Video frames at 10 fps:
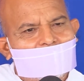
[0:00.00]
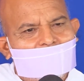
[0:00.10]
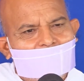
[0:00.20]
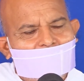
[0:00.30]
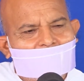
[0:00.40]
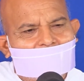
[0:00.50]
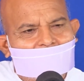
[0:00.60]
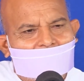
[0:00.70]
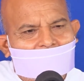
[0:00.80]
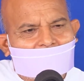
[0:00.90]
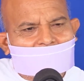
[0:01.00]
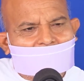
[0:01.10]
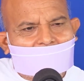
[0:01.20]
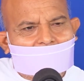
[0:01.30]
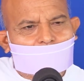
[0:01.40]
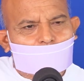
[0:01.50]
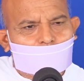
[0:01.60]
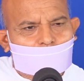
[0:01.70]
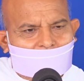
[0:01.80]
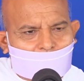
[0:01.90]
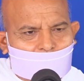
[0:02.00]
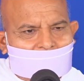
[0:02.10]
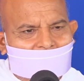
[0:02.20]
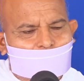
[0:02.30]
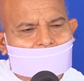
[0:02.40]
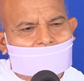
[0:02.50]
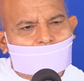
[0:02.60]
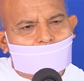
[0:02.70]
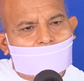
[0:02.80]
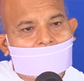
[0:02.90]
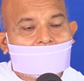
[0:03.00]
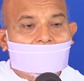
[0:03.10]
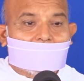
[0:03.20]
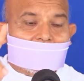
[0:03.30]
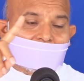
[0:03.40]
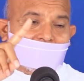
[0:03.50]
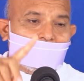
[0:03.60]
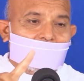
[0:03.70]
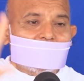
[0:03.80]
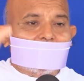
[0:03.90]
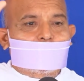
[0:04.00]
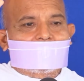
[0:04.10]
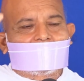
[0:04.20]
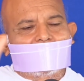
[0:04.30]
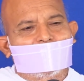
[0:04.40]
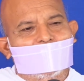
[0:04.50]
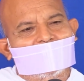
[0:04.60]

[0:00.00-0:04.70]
देवी की आराधना करो तप जप करो अगर देवी प्रसन्न हो